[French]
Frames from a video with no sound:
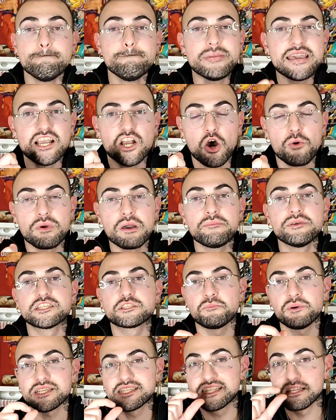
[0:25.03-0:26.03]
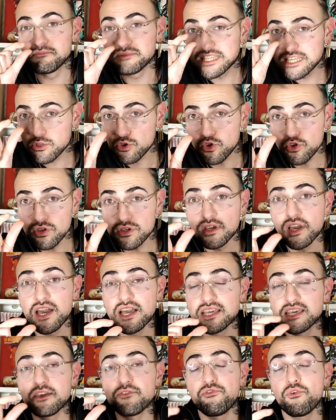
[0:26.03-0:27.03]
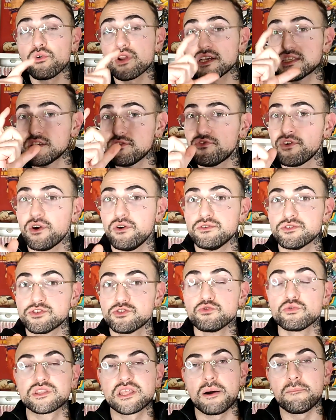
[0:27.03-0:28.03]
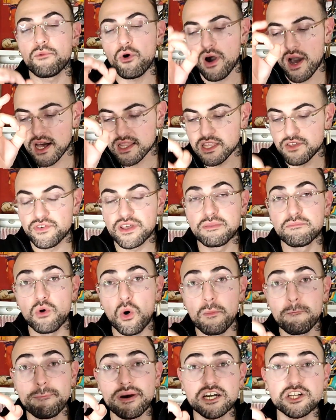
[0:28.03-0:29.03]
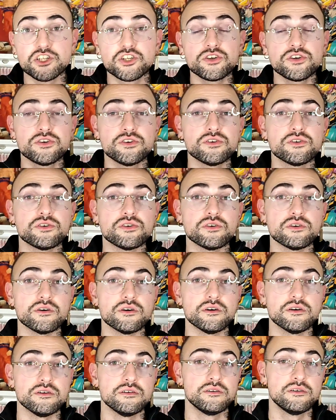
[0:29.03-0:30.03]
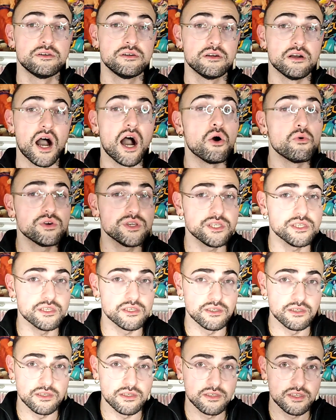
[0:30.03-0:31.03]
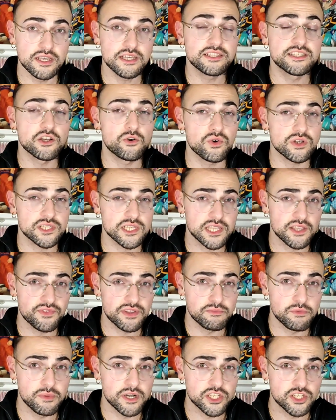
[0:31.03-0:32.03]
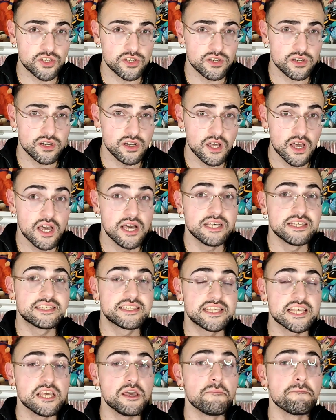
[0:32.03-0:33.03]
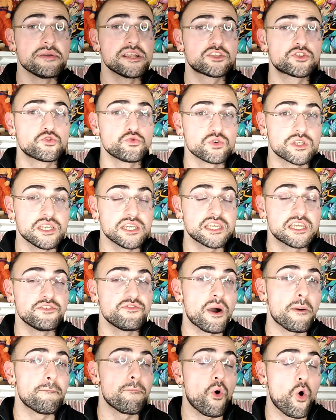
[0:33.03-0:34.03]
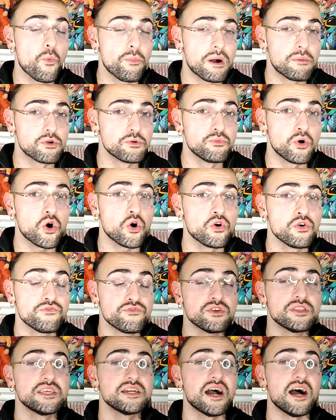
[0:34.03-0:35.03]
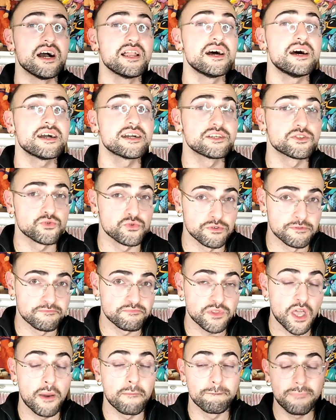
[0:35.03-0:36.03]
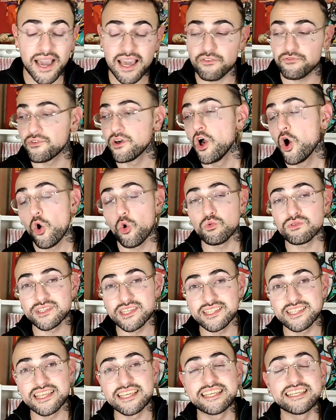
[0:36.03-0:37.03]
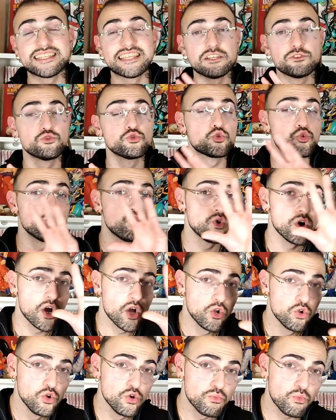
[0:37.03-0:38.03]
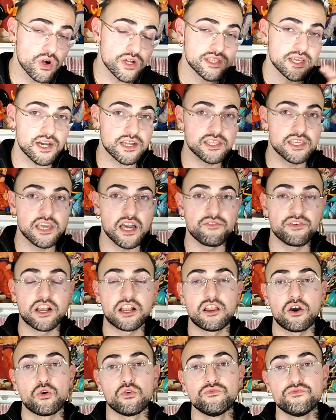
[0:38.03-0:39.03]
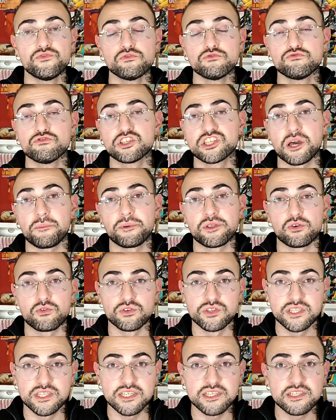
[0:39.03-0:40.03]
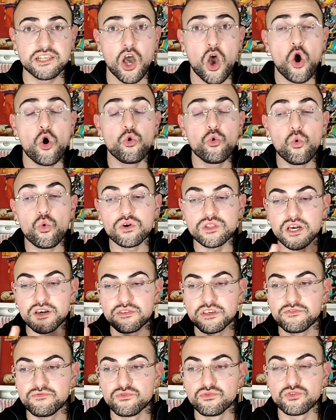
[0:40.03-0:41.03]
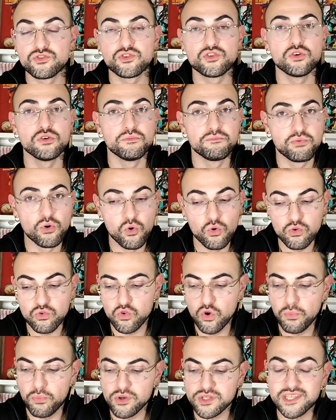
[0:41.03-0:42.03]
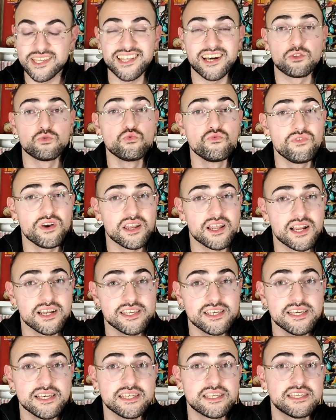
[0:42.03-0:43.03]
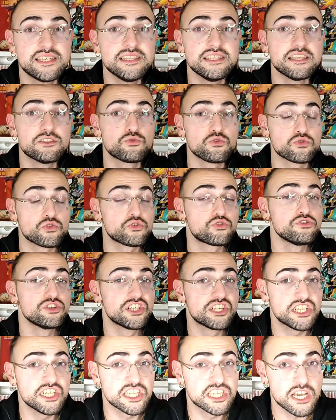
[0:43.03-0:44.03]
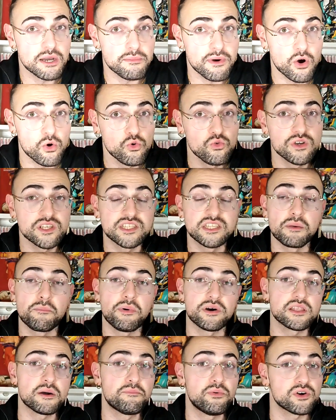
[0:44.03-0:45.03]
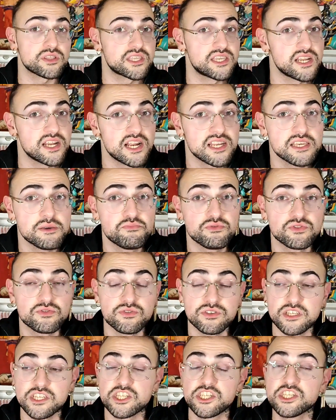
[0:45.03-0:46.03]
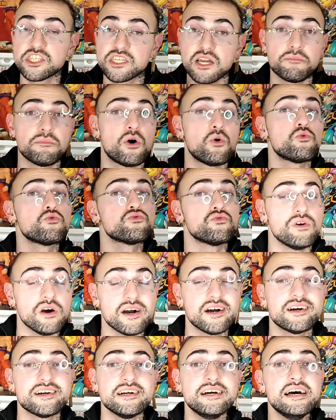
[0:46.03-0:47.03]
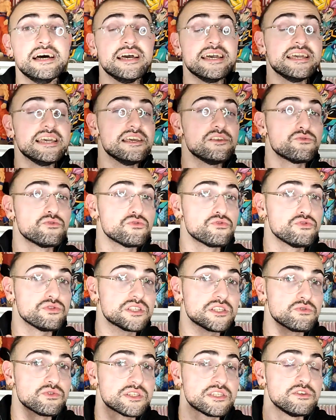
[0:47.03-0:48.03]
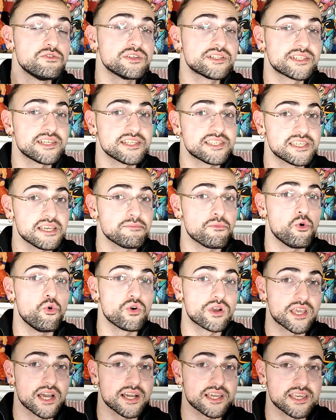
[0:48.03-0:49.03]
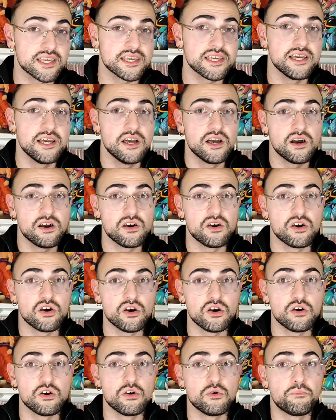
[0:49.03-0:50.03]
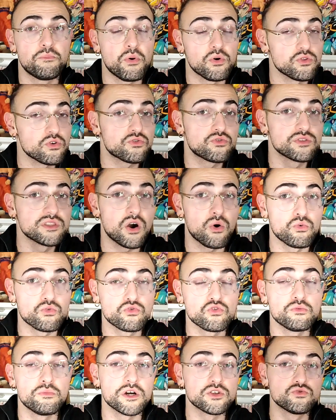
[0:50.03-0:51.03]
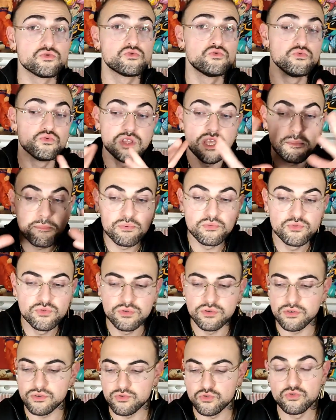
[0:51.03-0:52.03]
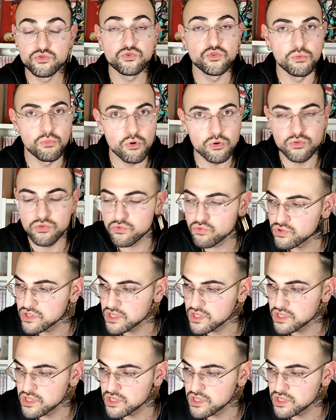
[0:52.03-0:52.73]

mais quand même, il se passe des petits trucs qui font la différence, notamment un événement majeur. Ah oui Et c'est quoi cet événement majeur C'est Mitsuki qui va probablement revenir à la raison. Bref, on s'était quitté du coup le mois dernier avec la review du chapitre 6 où on avait vu que Boruto possède un nouvel allié qui n'est autre que Shikamaru et c'est pas n'importe quel allié puisque c'est Shikamaru de 1 et de 2 c'est aussi le 7ème Okage euh, pendant que Naruto bah du coup n'est plus euh, de ce monde tout